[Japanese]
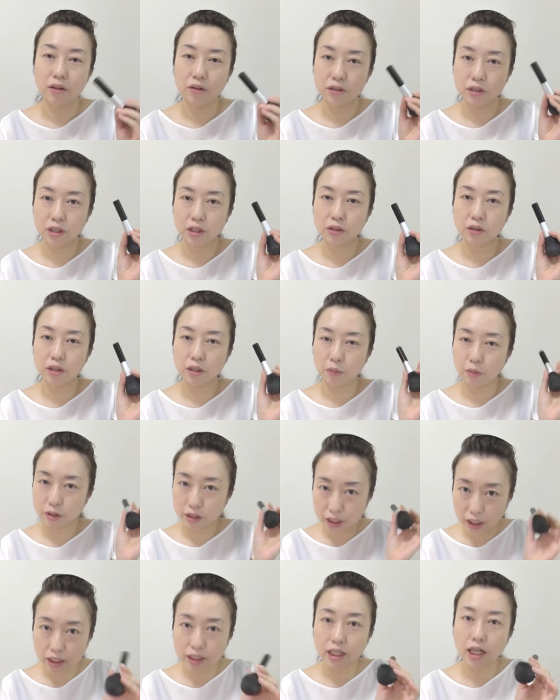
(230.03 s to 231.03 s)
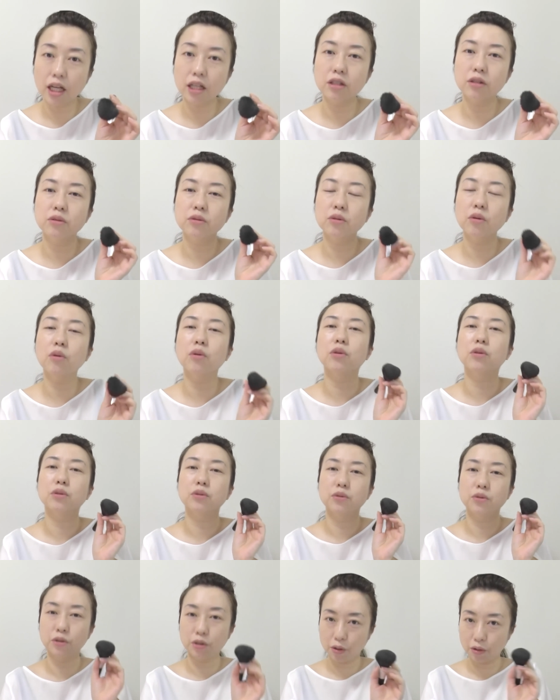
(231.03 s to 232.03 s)
私はねもうサラサラっと
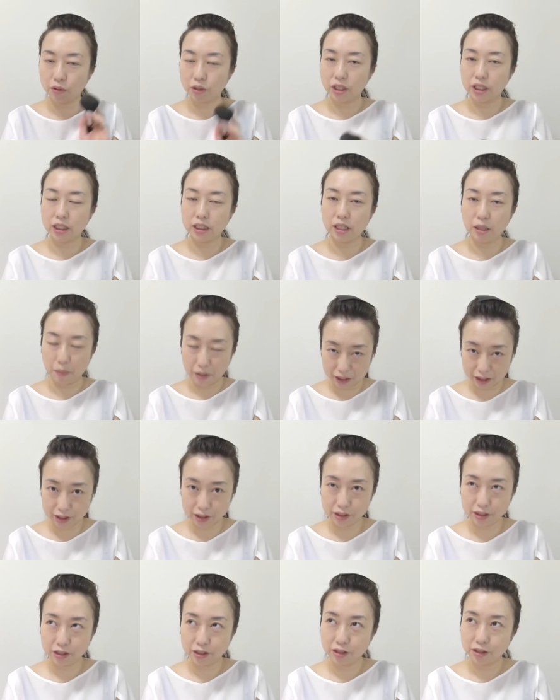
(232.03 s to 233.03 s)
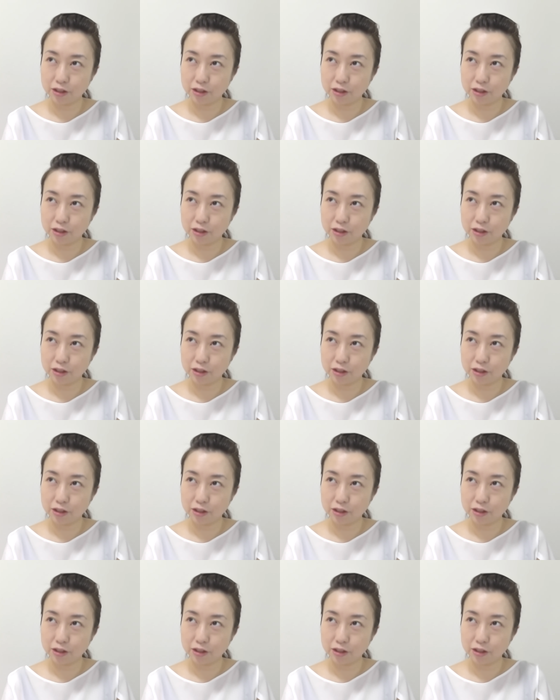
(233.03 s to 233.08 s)
振るようにしてます